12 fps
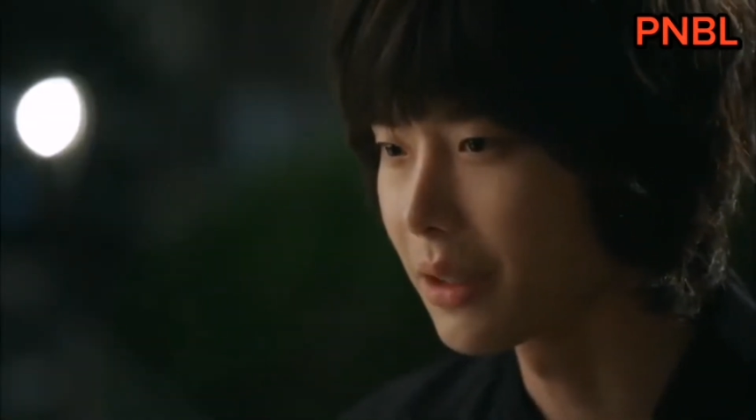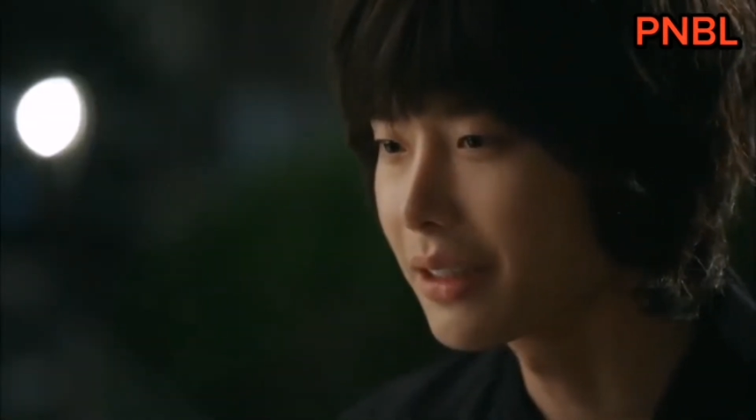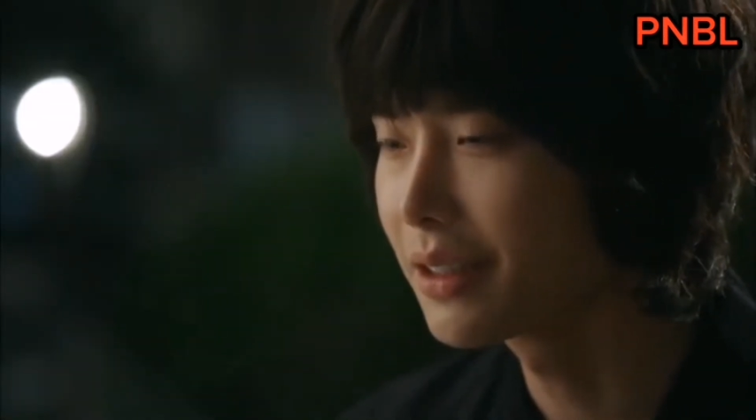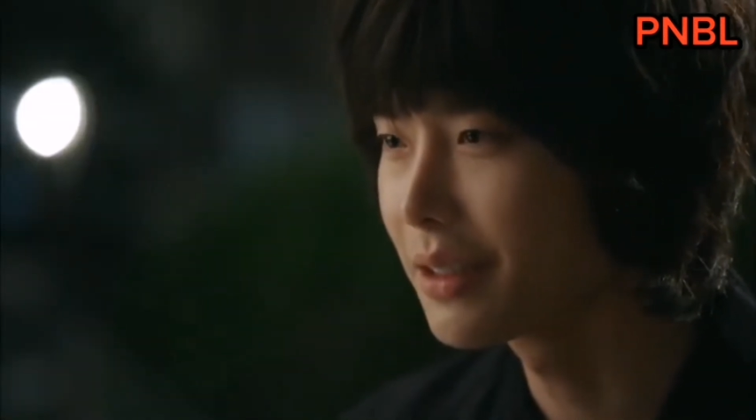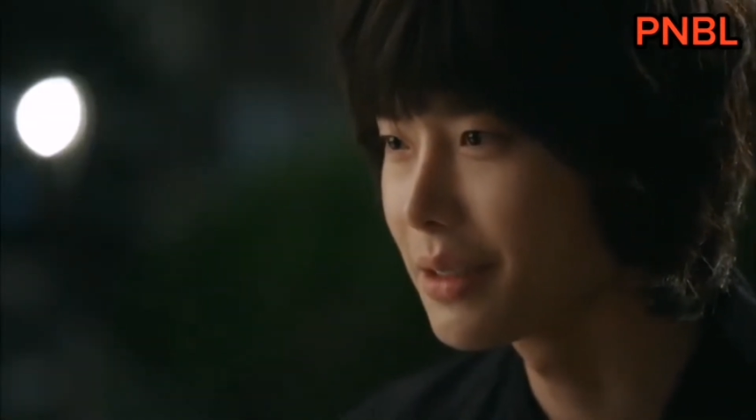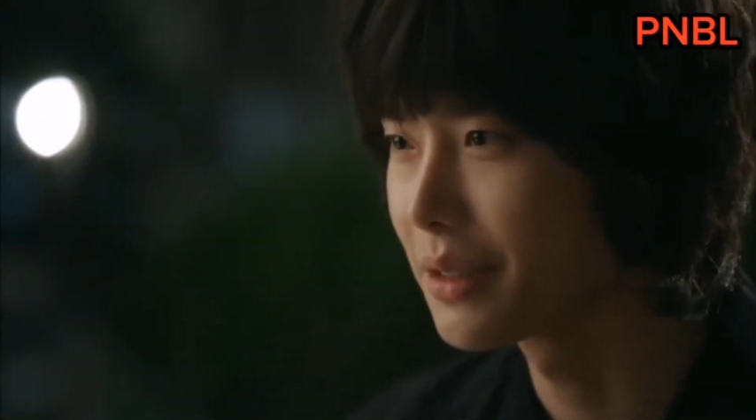
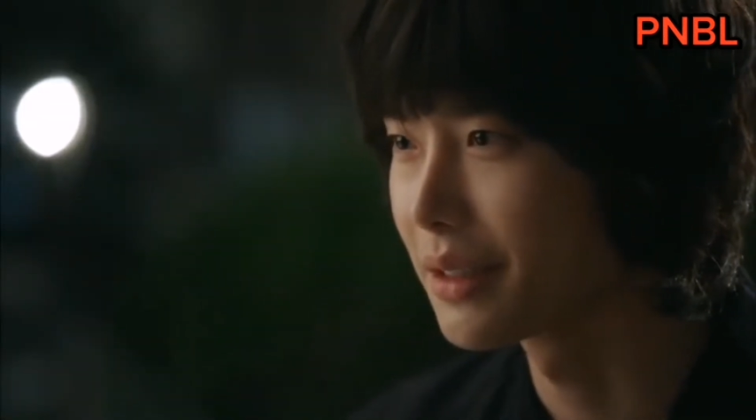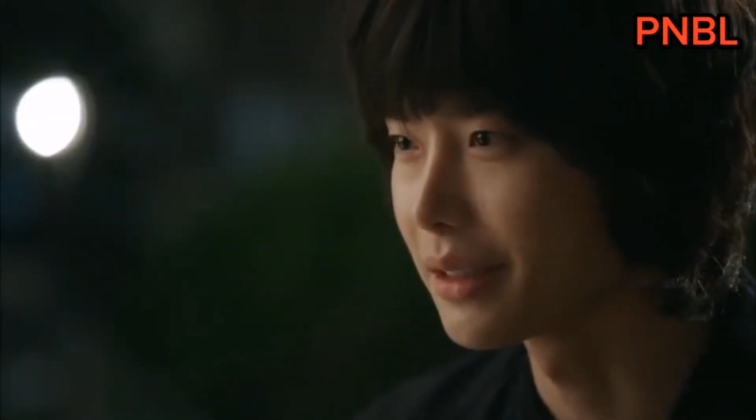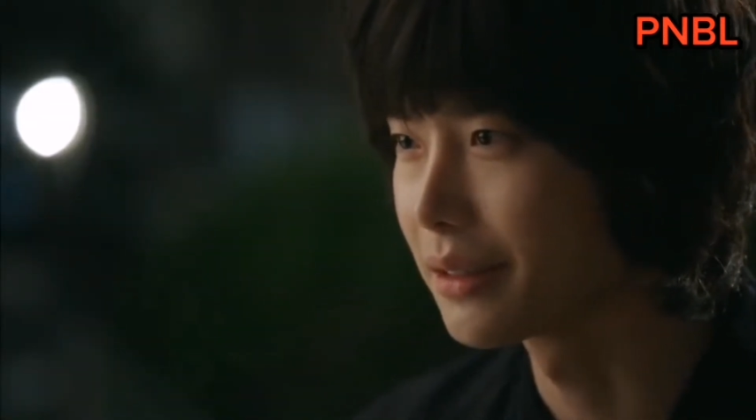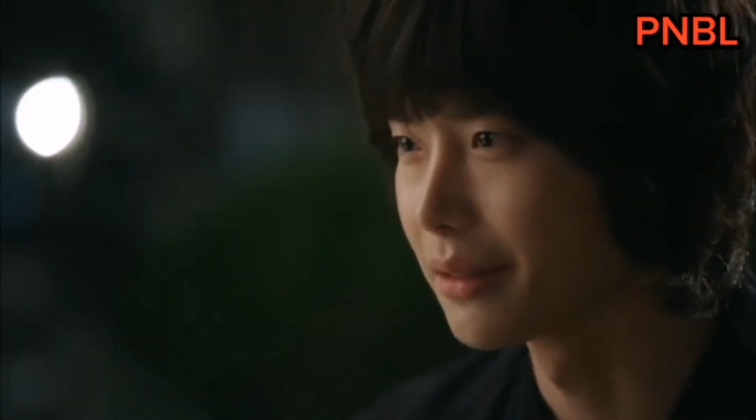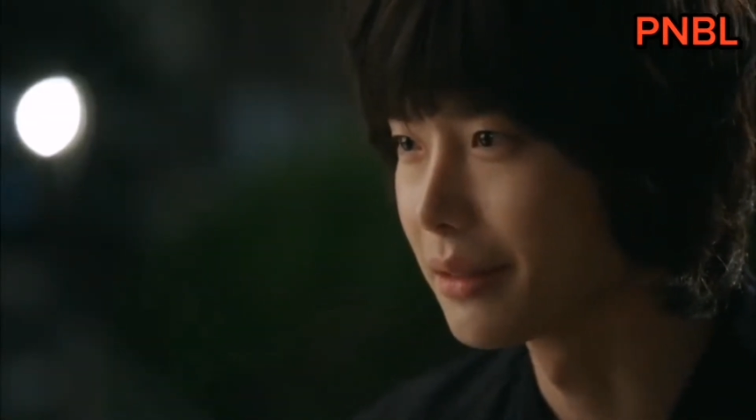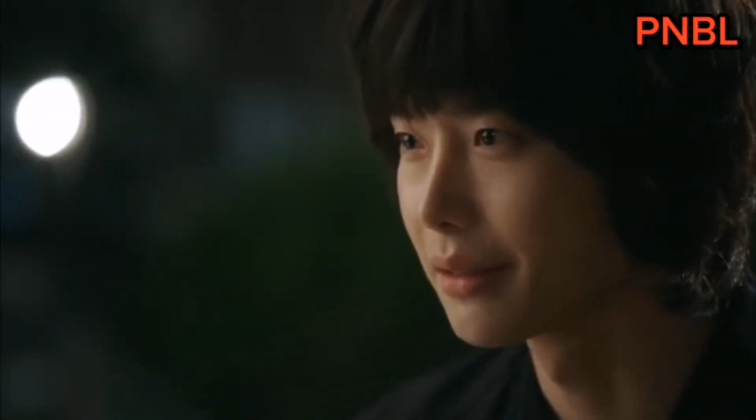Wala akong
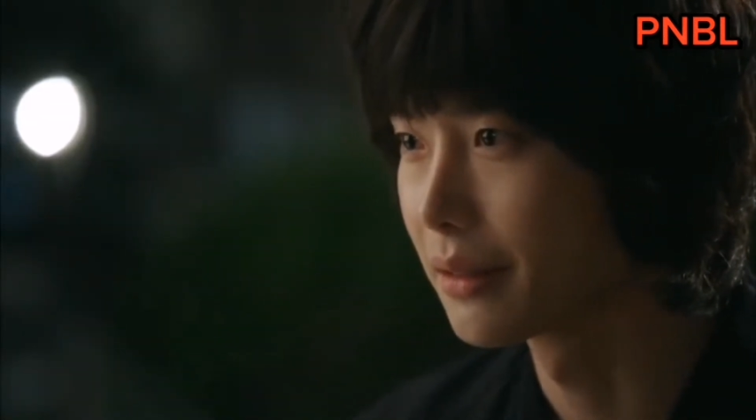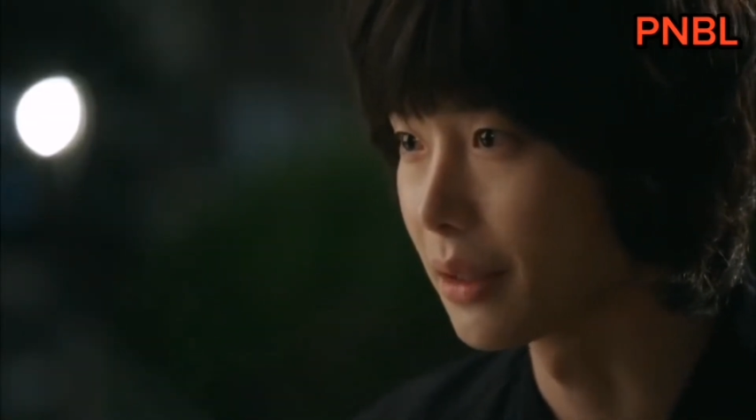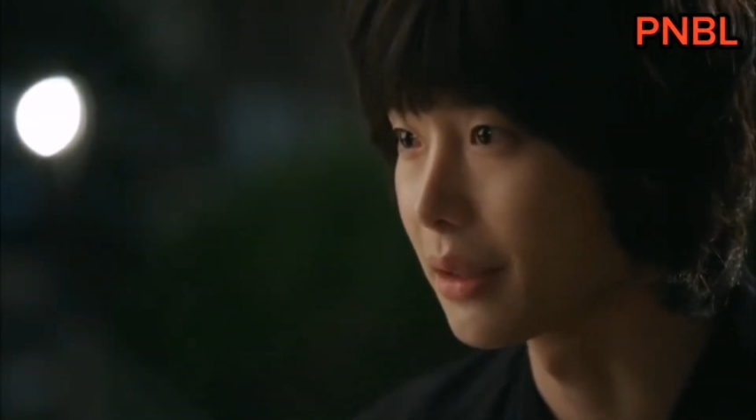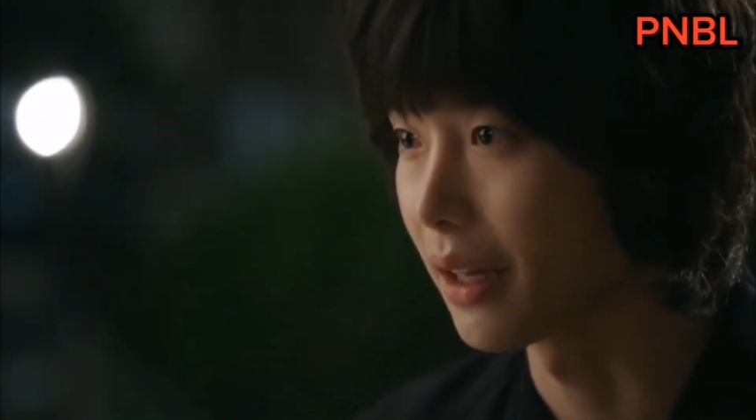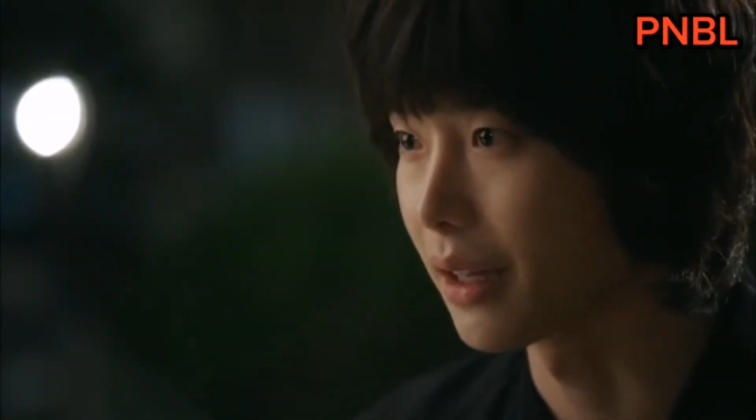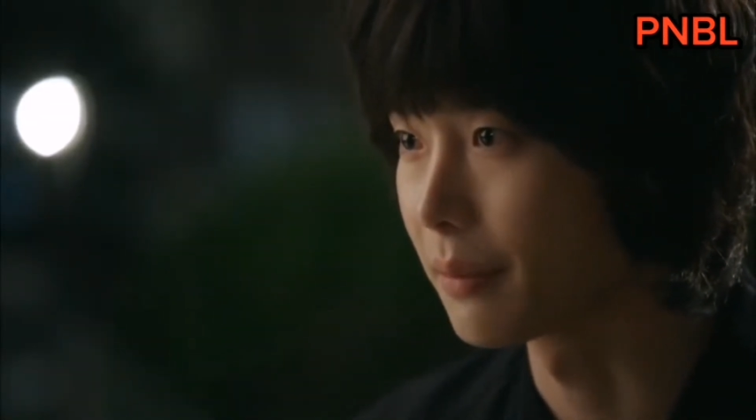gagawin
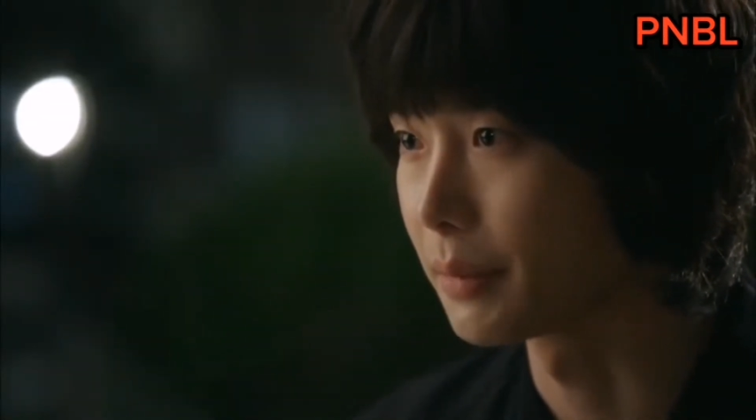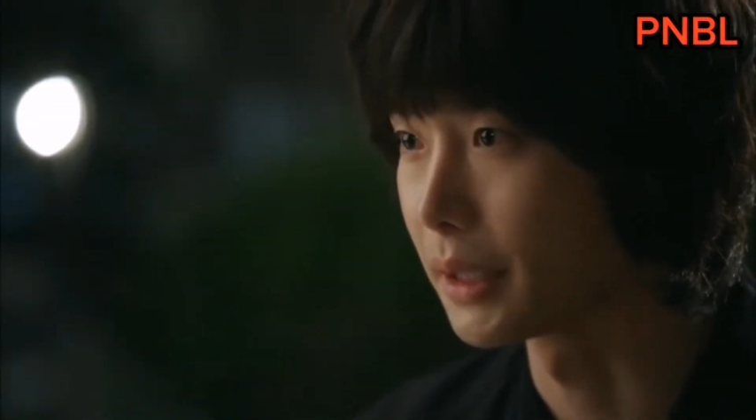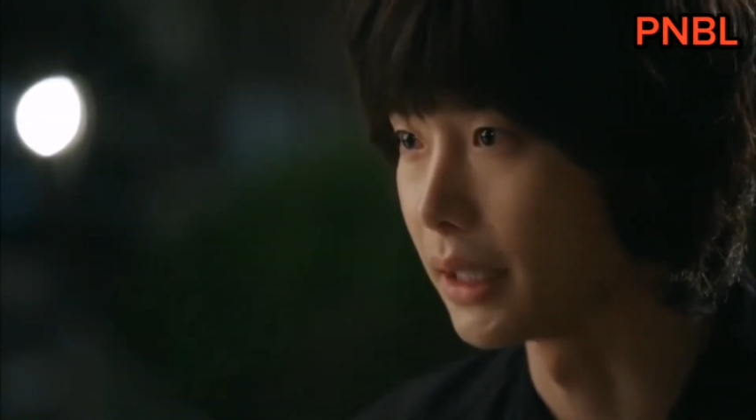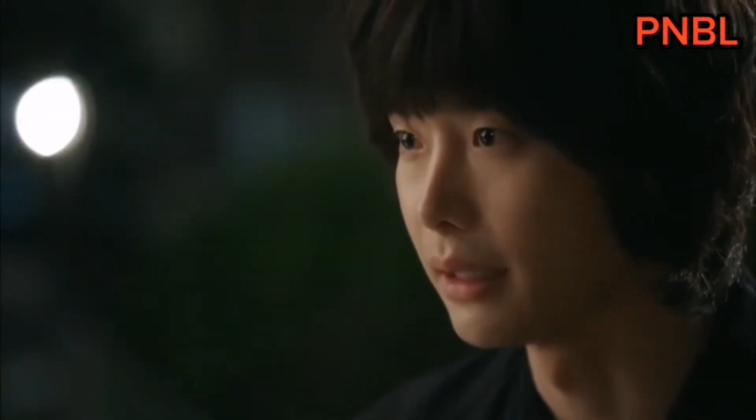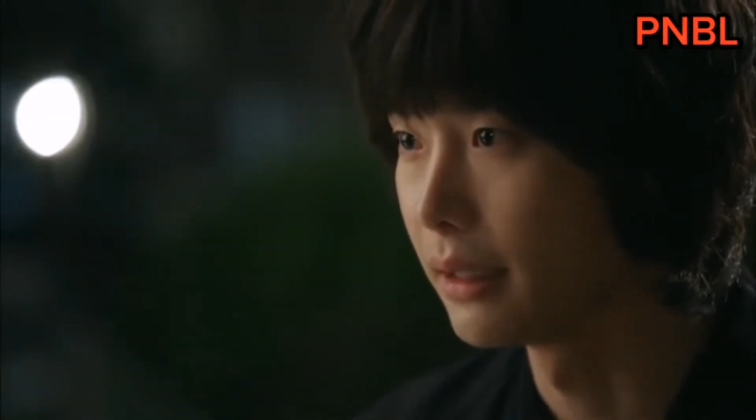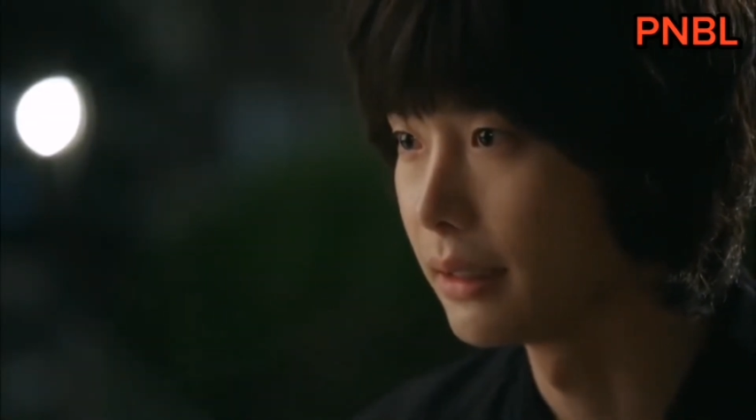na
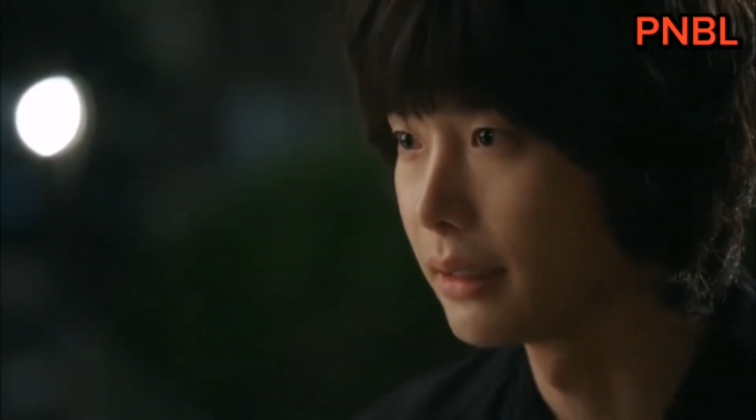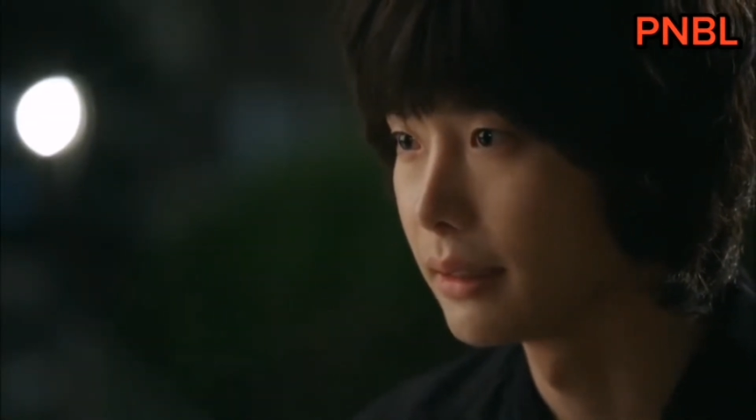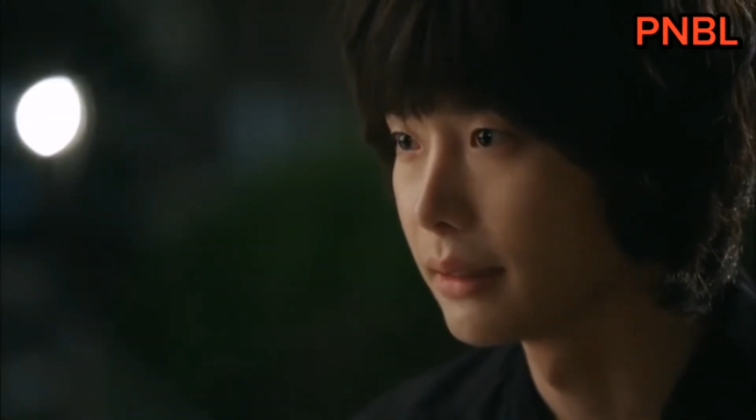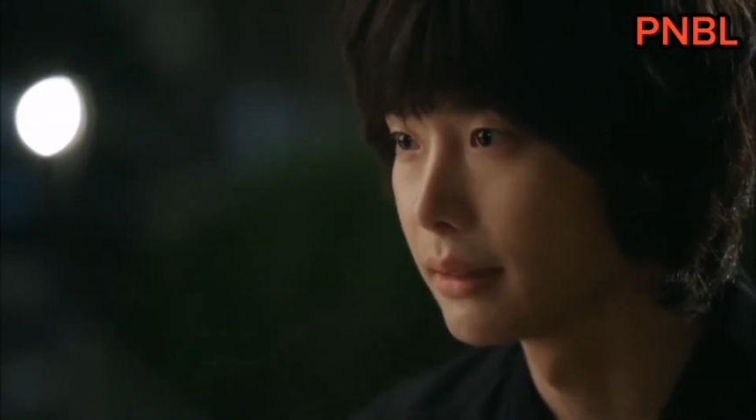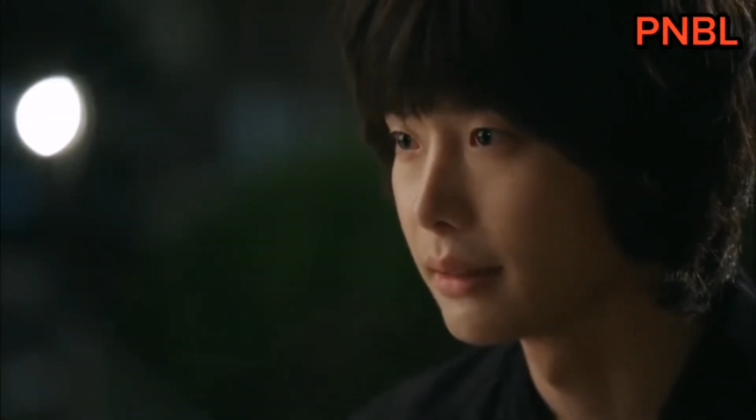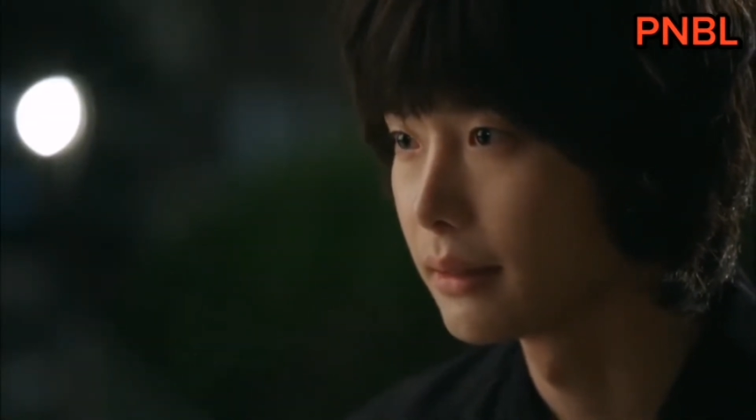ikasisira nun.